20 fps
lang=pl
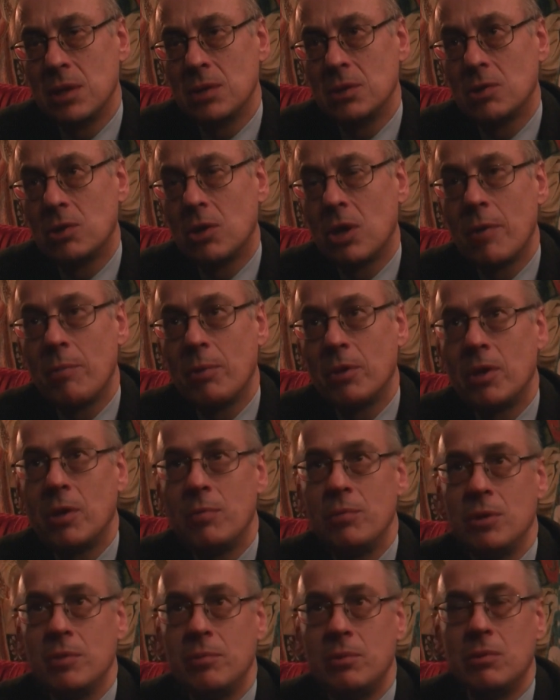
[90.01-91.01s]
to trochę
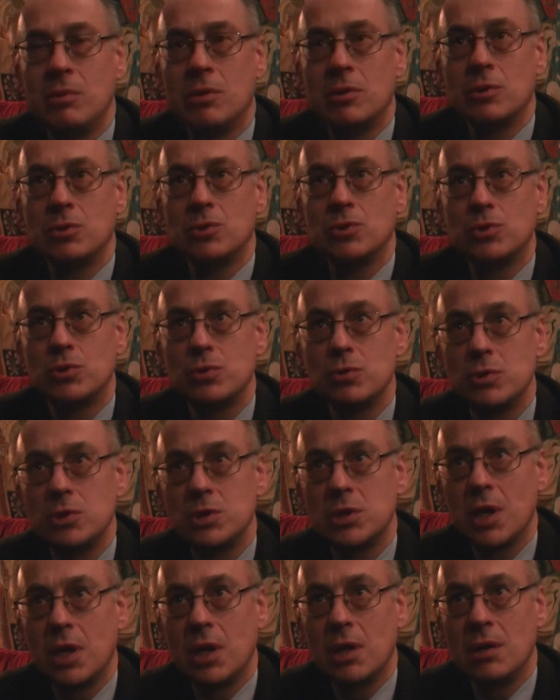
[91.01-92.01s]
podobne były
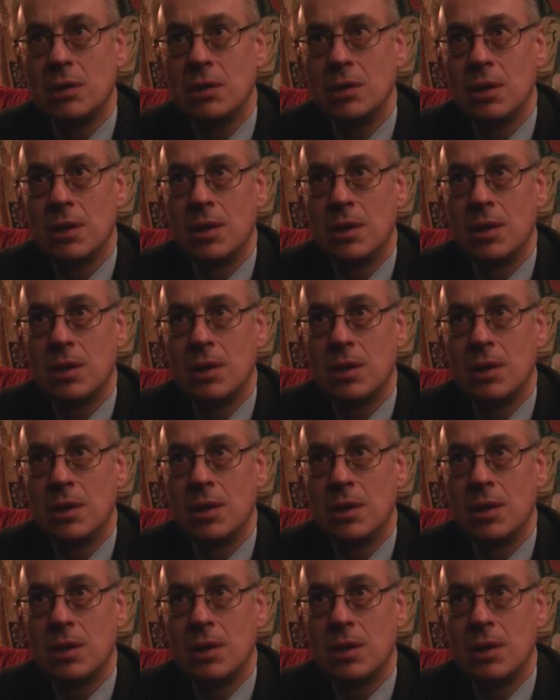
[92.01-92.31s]
odczucia,